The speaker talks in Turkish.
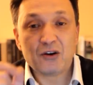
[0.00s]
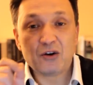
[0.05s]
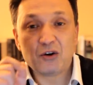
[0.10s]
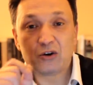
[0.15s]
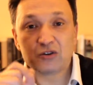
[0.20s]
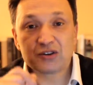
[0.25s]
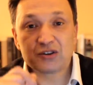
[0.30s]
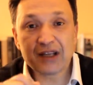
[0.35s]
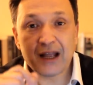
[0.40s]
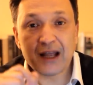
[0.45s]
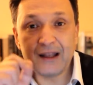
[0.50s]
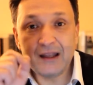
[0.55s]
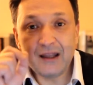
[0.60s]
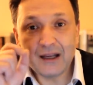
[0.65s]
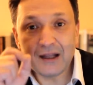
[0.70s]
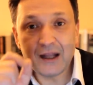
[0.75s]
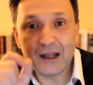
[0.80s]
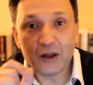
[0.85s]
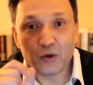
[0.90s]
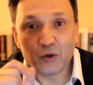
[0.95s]

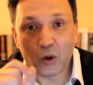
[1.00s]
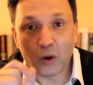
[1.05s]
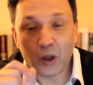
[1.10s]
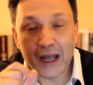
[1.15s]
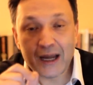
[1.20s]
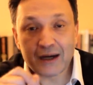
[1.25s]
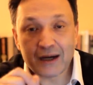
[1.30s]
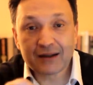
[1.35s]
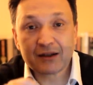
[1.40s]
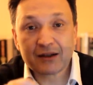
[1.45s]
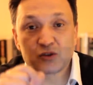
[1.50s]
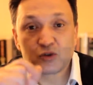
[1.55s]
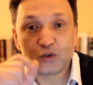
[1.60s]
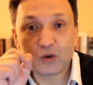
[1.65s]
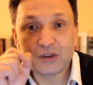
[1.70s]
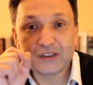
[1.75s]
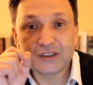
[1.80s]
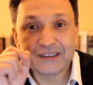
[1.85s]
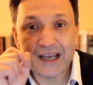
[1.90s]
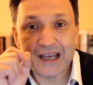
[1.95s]
özellikle dolarda
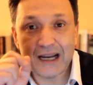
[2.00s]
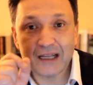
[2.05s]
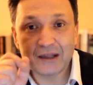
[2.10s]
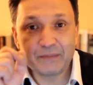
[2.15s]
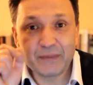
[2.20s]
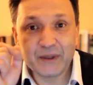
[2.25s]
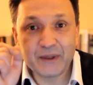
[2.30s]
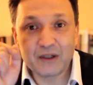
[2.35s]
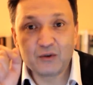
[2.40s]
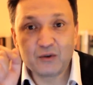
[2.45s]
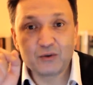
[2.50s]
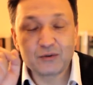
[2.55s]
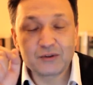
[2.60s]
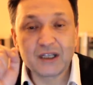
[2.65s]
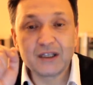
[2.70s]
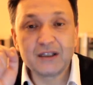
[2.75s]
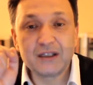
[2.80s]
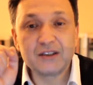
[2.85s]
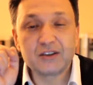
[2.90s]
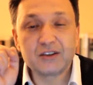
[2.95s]
çok sert bir
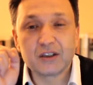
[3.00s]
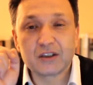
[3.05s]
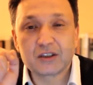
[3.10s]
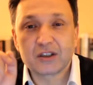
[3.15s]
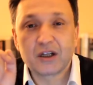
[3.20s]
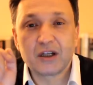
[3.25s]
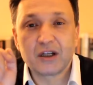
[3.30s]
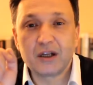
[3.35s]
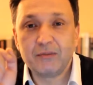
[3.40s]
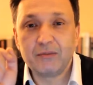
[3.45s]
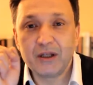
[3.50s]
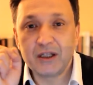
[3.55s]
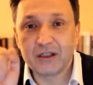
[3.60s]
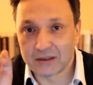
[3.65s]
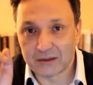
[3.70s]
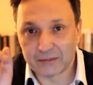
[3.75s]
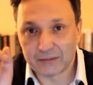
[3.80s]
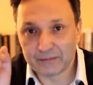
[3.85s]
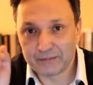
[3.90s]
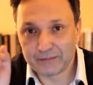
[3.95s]
yükseliş
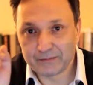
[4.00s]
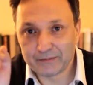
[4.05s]
yaşanabilir.